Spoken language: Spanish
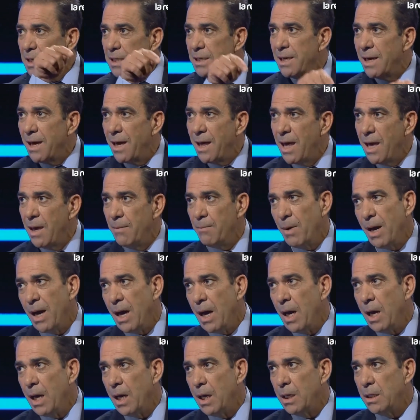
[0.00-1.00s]
y
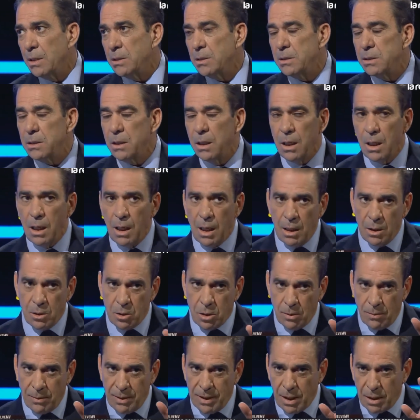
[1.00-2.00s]
además,
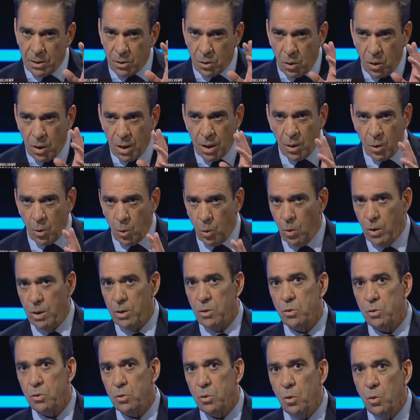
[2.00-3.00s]
esto para toda la
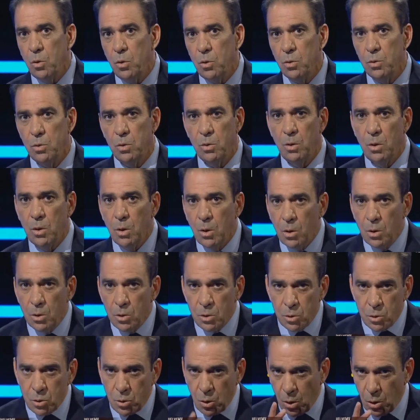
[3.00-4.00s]
juventud,
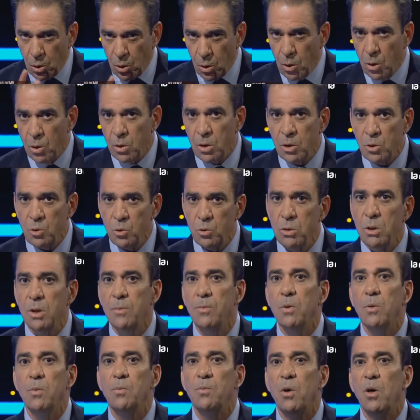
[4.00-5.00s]
todo lo que tú
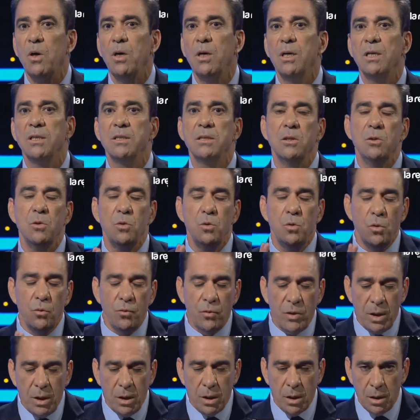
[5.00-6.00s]
te propongas en
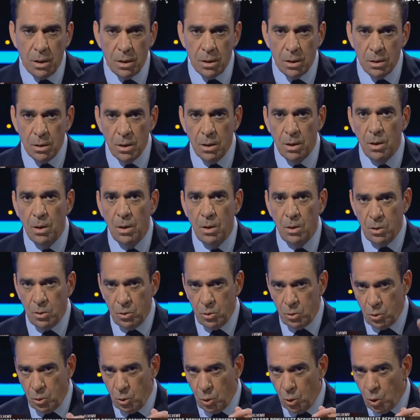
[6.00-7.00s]
tu vida,
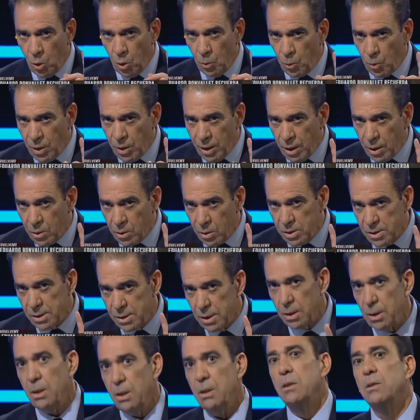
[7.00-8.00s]
tú lo puedes
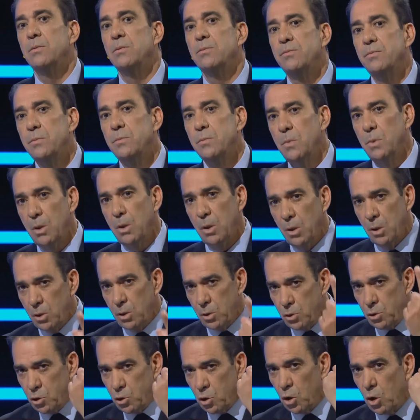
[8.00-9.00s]
conseguir.
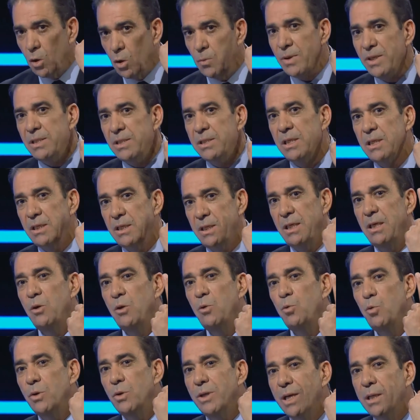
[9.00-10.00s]
Yo lo
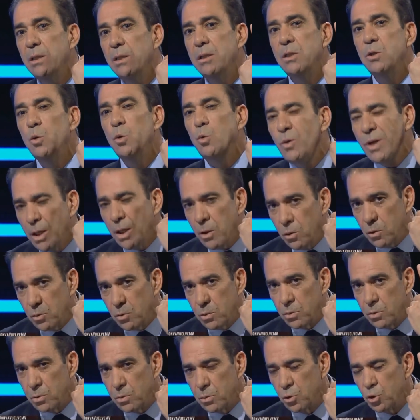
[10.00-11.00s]
perseguí durante un
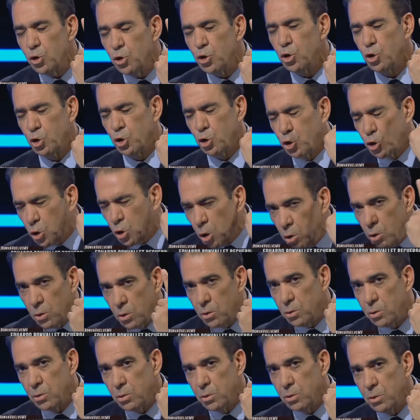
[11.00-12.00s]
año,
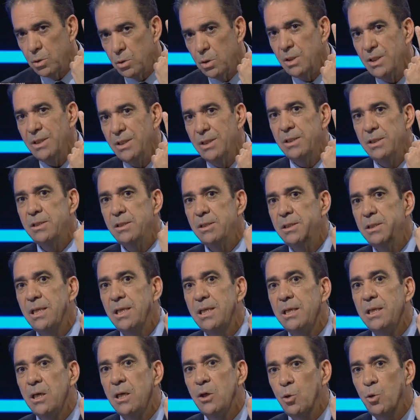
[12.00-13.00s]
solo,
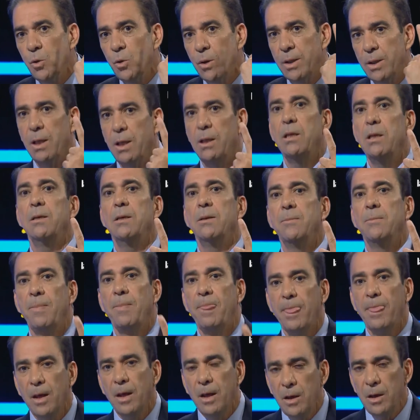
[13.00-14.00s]
sin la ayuda de nadie.
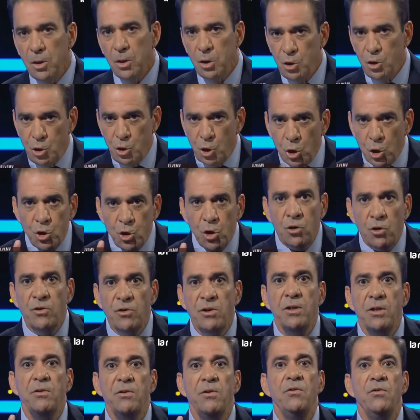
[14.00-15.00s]
Yo
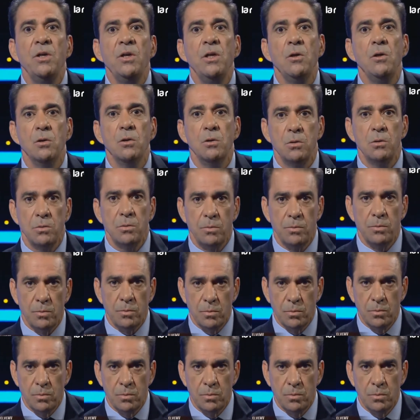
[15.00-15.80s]
sobrevivido